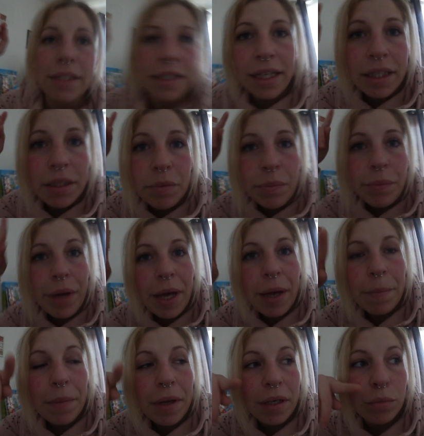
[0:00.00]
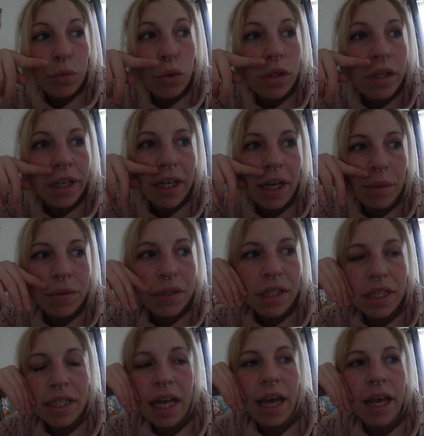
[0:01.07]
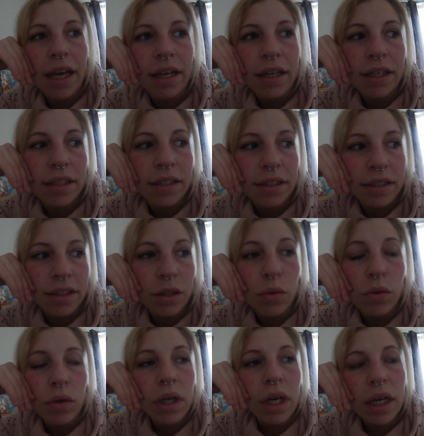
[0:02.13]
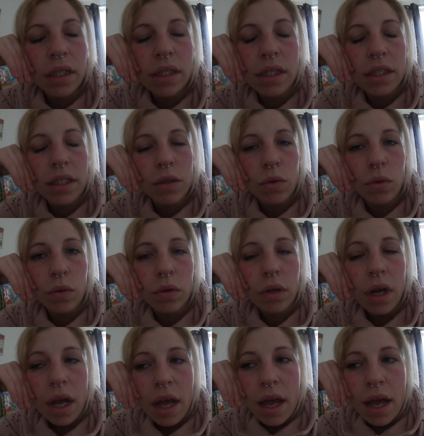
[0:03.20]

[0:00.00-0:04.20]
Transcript: Denn bei meinem Müsli gab es jetzt eine coole Aktion.